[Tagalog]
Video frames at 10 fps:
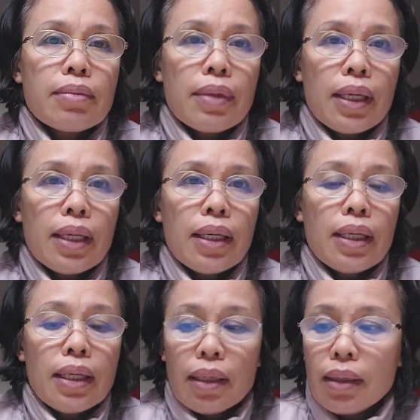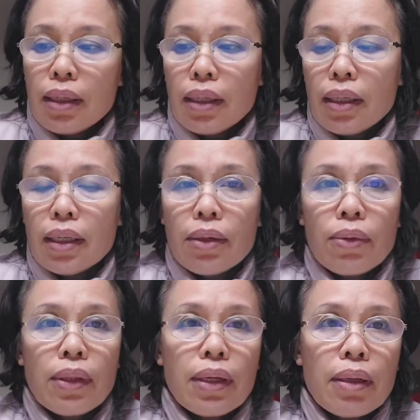may
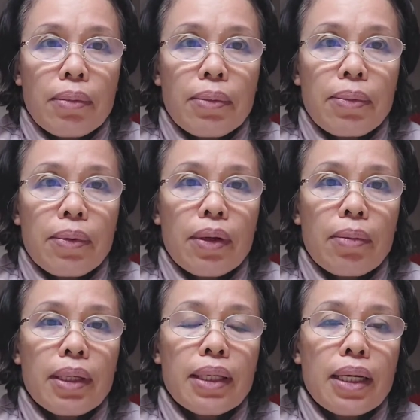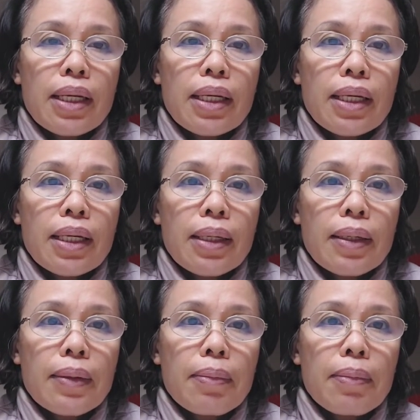contact number po naman dyan.
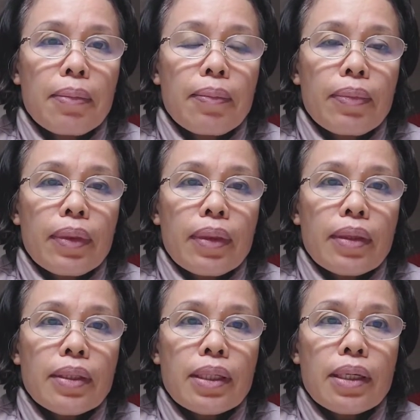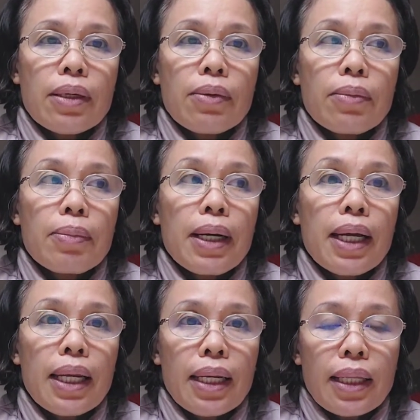Tsaka yung
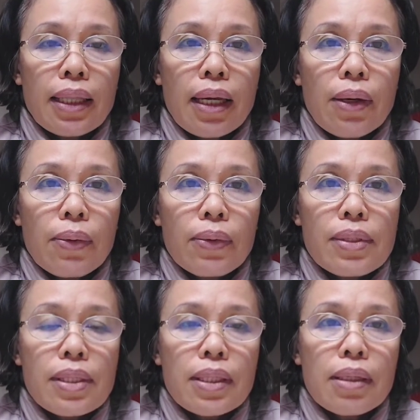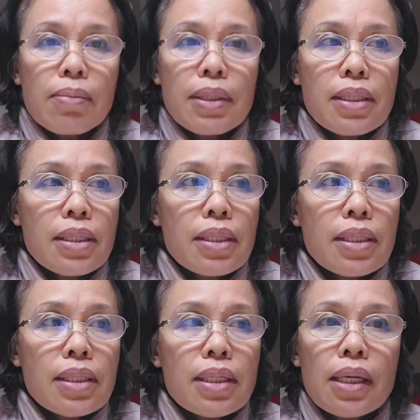pangalan ng tao na si
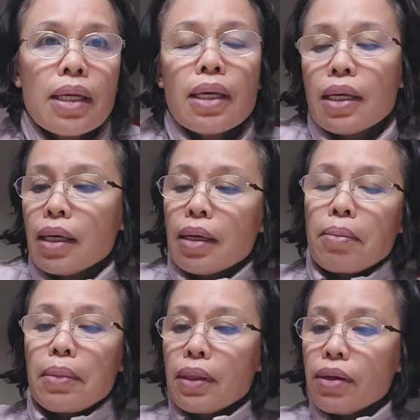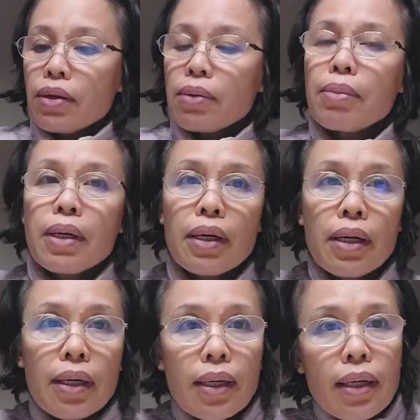Miss
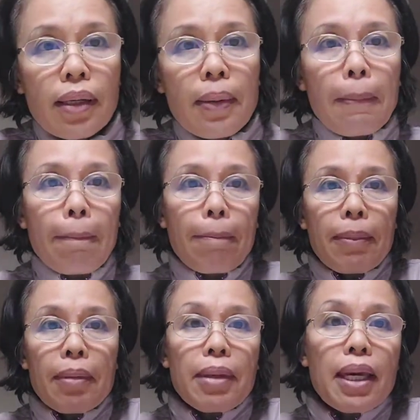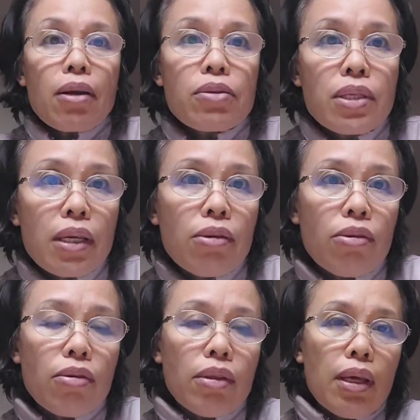Minerva. Ibigay ko sa inyo
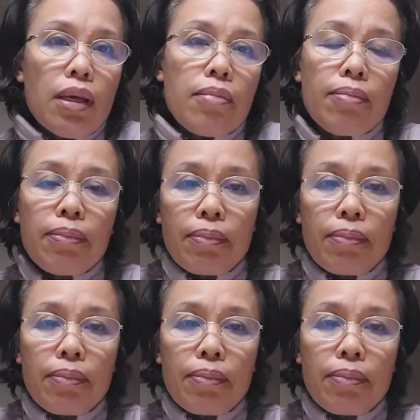yung name.